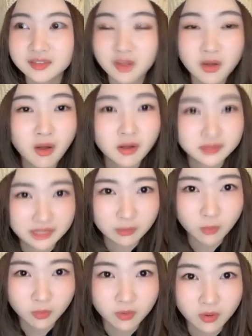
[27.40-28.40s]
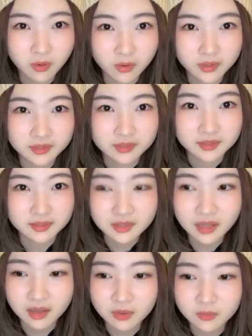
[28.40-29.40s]
ต้องออกจากวงก่อน
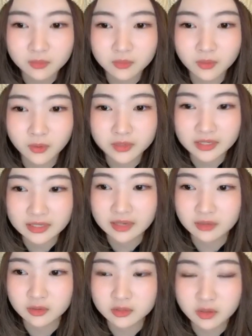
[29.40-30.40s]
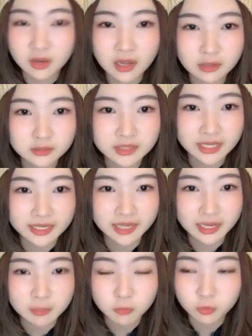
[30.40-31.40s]
แล้วคนนั้นนะก็ต้องเข้าใจ
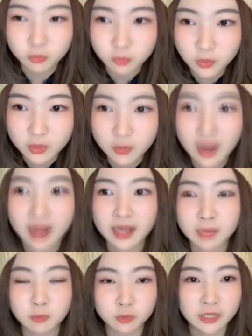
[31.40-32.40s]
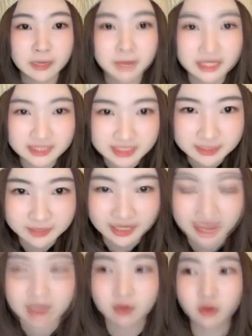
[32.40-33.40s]
ไข่มุกด้วยว่าไข่มุกทำอาชีพอะ
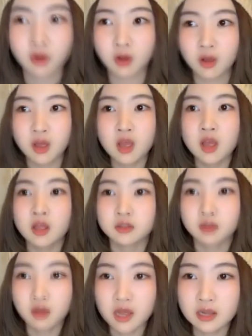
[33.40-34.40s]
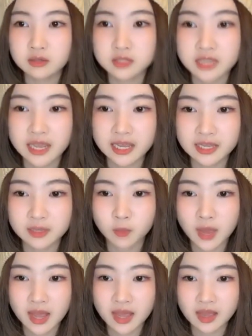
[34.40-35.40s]
ไร แล้วก็ต้องเข้าใจ
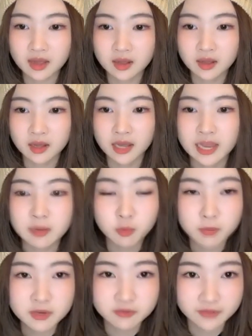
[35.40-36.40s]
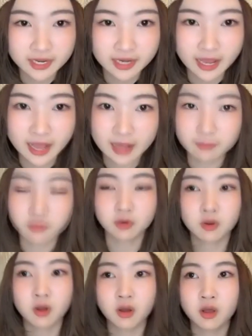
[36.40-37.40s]
ว่าไข่มุกมีแฟนคลับแล้ว
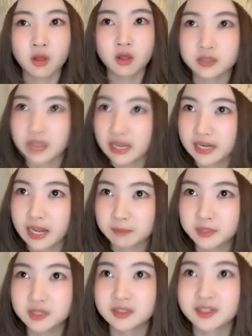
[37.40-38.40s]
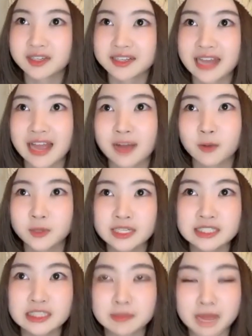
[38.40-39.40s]
ก็อันดับหนึ่งเลยถ้าคน
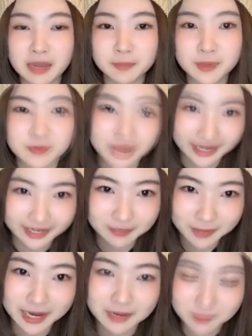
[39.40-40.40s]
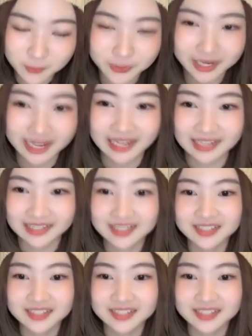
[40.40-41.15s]
ที่จะมาเป็นแฟนกับไข่มุกนะคะ